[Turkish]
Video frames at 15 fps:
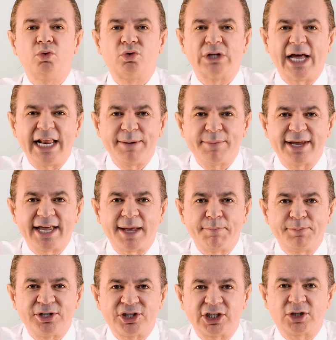
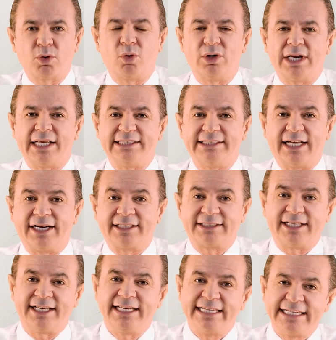Düzelmeyen pişik
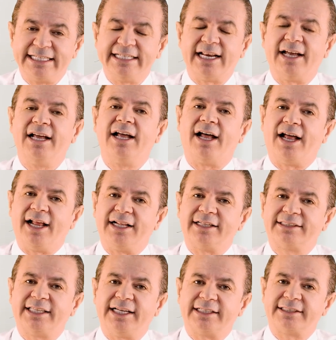olanlarda yine
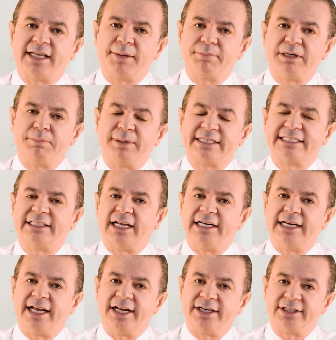altta yatan bir besin
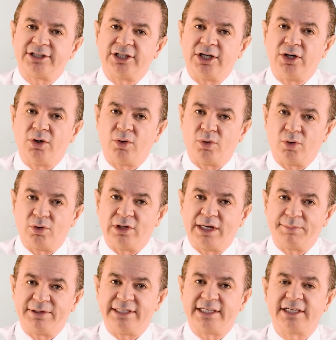alerjisi
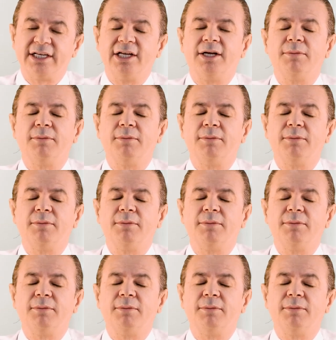olabilir.